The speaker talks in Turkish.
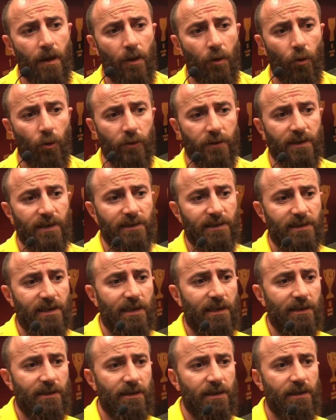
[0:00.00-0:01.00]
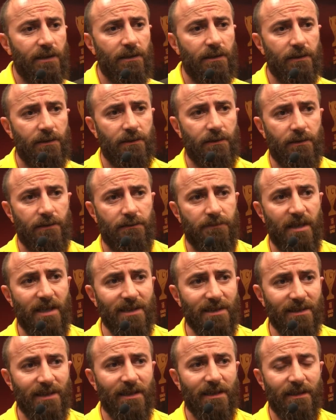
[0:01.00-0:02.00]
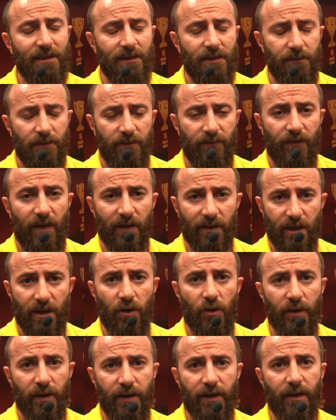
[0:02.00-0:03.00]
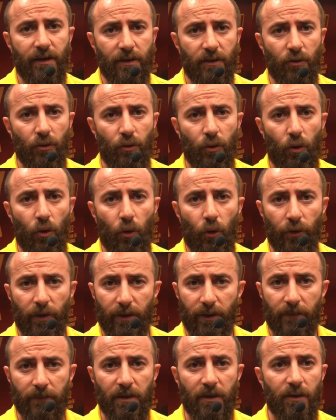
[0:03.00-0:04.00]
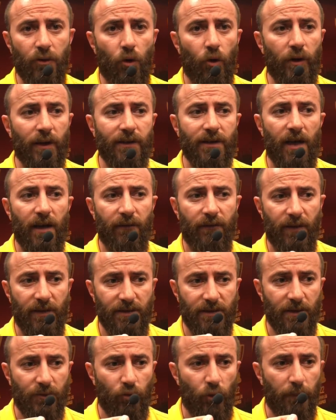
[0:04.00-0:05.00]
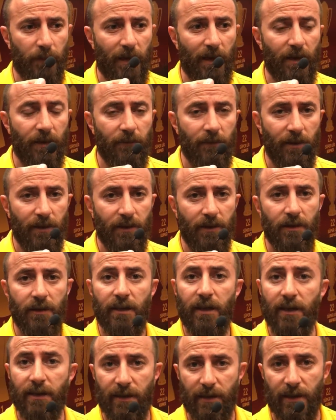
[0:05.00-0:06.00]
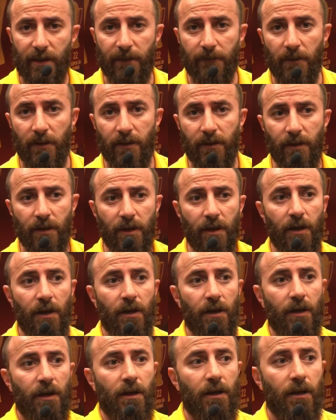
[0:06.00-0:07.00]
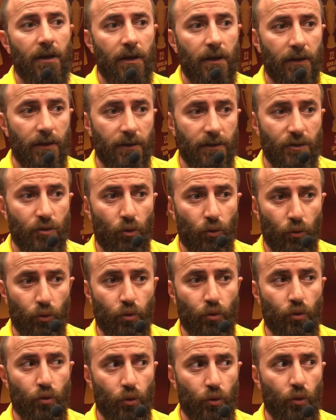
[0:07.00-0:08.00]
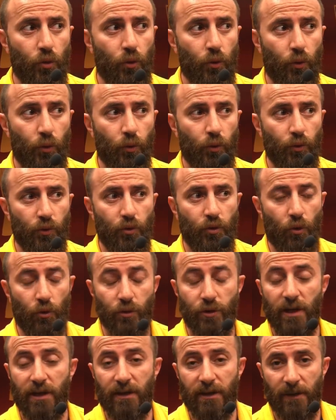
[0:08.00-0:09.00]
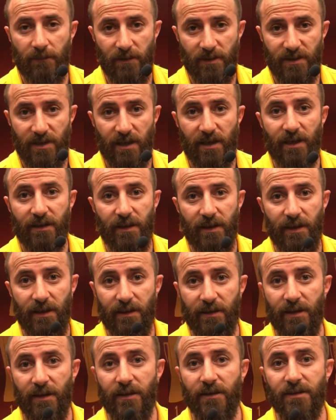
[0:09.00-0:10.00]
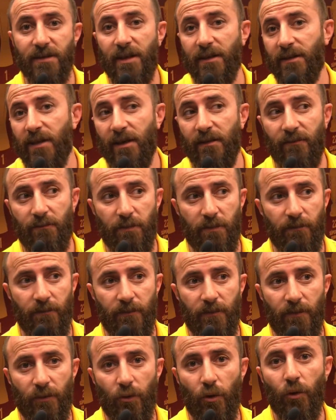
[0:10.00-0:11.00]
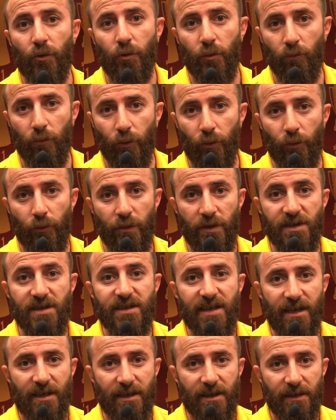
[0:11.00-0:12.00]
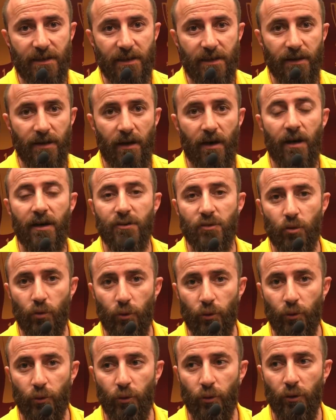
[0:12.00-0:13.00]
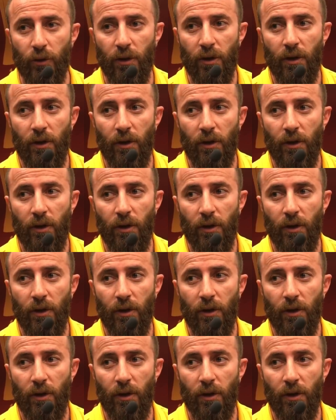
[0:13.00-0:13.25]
Orta sahada e, biraz daha Falcao'ya yakın oynanabilir. Ona daha fazla top gelebilir, getirilebilir. E, sonuç sonuca gidebilecek yetenekte. Zaten gördüm bugün. istekliydi, arzuluydu.